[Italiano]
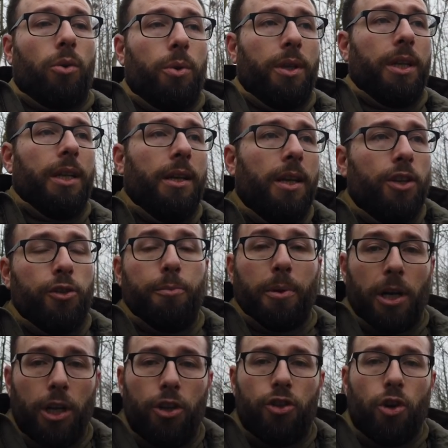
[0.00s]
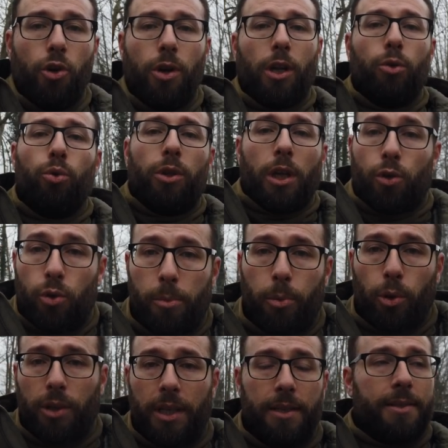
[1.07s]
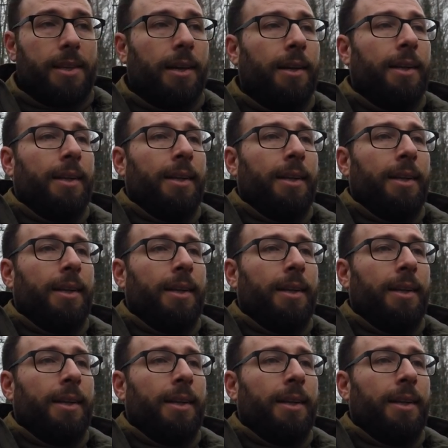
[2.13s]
quindi sprigiona tutta la sua potenza.